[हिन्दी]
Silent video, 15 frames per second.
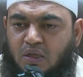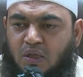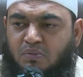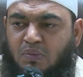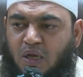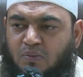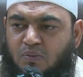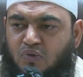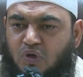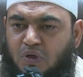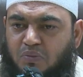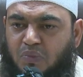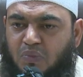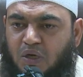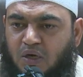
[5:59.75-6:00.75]
ईमान
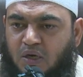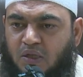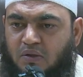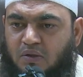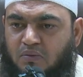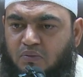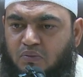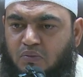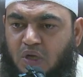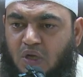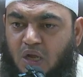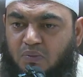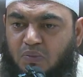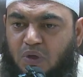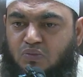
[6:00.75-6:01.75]
मुकम्मल नहीं
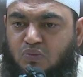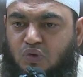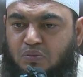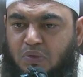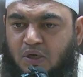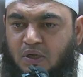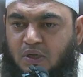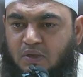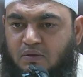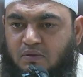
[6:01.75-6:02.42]
कामिल मोमिन नहीं